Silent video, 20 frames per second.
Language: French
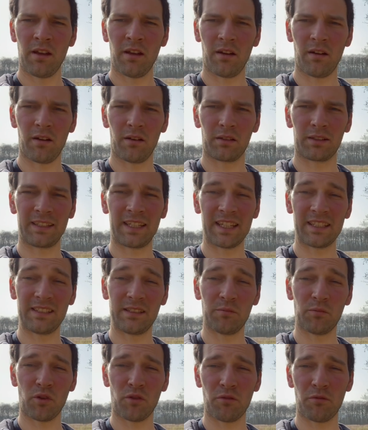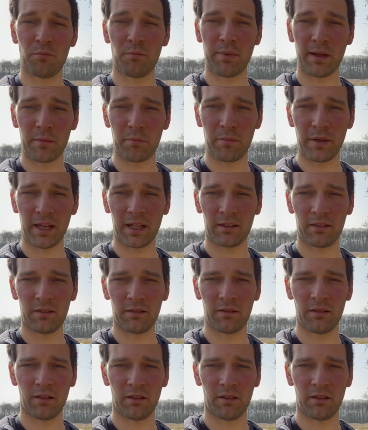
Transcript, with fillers: euh, quasiment pas de perte.